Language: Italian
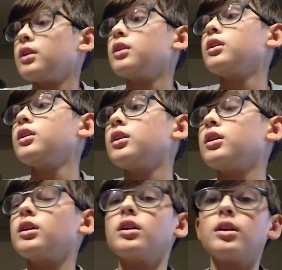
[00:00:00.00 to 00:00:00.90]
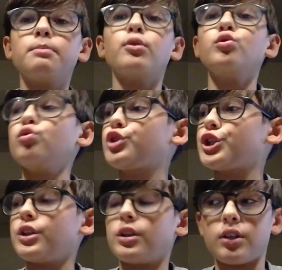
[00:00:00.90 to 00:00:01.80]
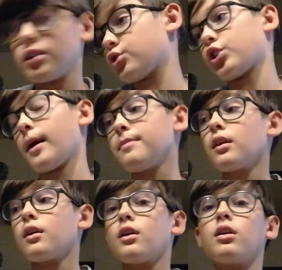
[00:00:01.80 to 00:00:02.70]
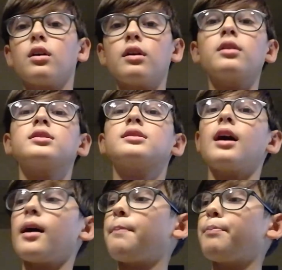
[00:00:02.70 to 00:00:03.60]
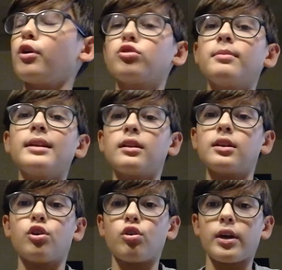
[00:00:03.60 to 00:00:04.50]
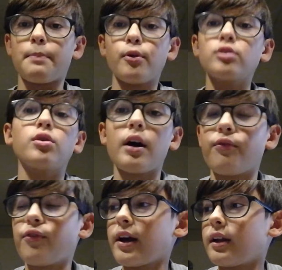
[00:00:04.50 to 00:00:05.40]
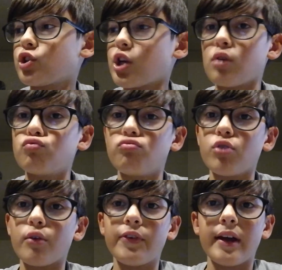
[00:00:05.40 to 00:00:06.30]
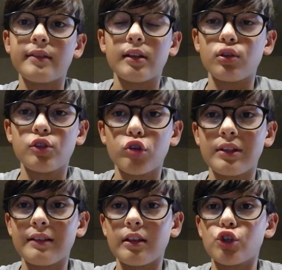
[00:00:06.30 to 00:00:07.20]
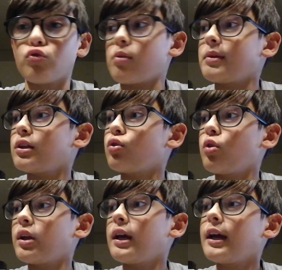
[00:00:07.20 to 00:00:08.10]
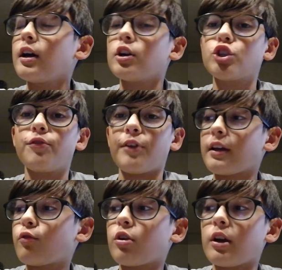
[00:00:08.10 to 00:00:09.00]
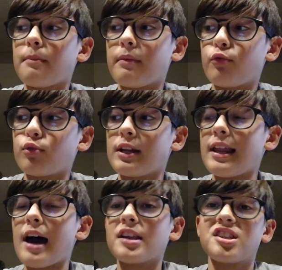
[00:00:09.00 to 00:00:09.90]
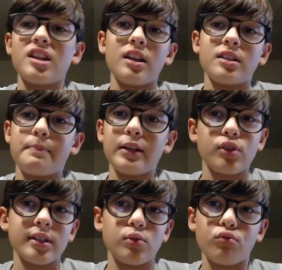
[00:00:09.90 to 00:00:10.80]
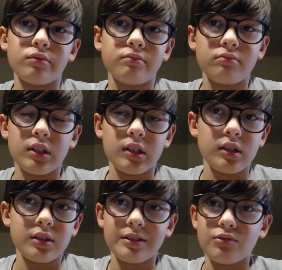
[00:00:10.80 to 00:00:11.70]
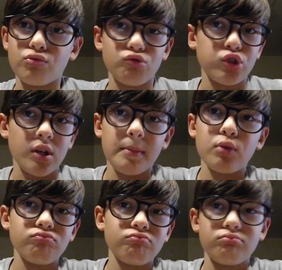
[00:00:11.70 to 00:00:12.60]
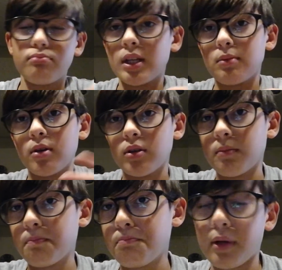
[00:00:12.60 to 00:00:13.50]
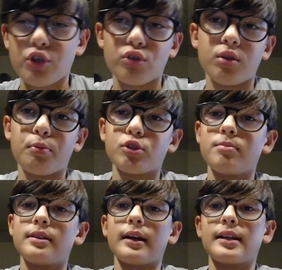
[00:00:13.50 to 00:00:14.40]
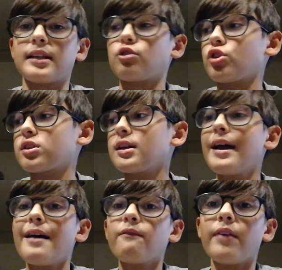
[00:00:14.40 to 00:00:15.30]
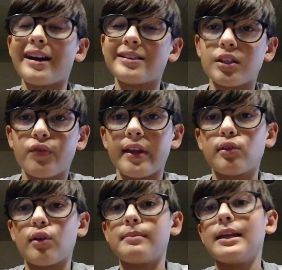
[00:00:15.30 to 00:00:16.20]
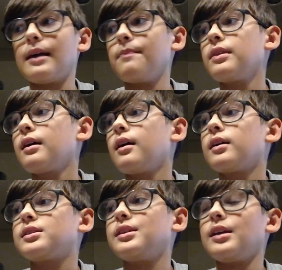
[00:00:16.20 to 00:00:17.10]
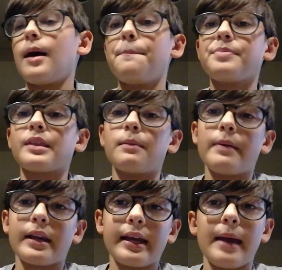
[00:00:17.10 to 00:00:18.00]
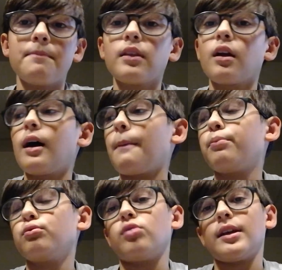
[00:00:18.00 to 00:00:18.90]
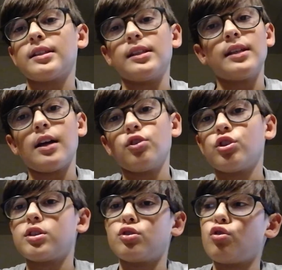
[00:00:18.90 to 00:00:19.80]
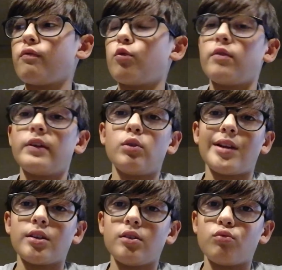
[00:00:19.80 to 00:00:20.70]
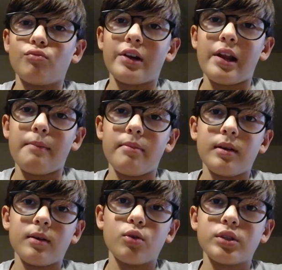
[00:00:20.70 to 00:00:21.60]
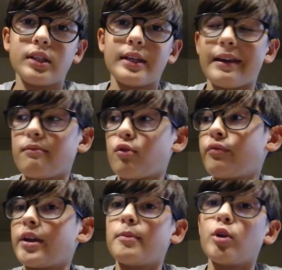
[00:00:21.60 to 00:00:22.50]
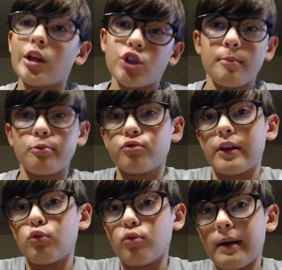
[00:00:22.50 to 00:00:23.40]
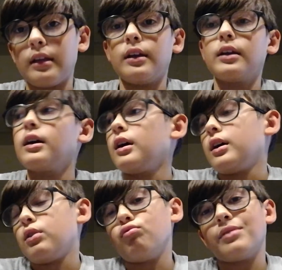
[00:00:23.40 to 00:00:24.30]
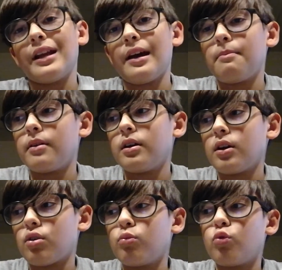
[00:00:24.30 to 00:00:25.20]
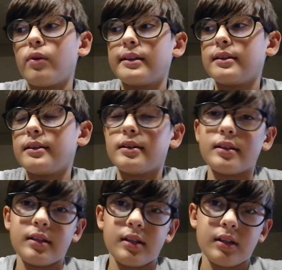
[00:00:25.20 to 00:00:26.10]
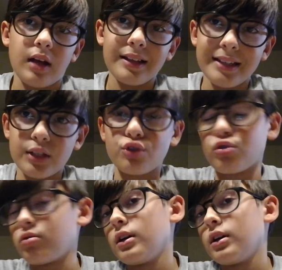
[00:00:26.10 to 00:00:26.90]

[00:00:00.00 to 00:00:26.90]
Eh, Bonucci, eh, cioè, eh, sta, è pronto il Milan, dicono che è pronto a fare già un'offerta di 85 milioni, cifra che vorrebbe, vuole l'Arsenal, penso che uno, un, non c'è nemmeno un minimo di, per cento di possibilità che Sanchez venga trasferito al Milan, sia perché appunto Alexi Sanchez non vuole venire una, in un club così che non fa nemmeno la Champions, fa l'Europa League, un club comunque di adesso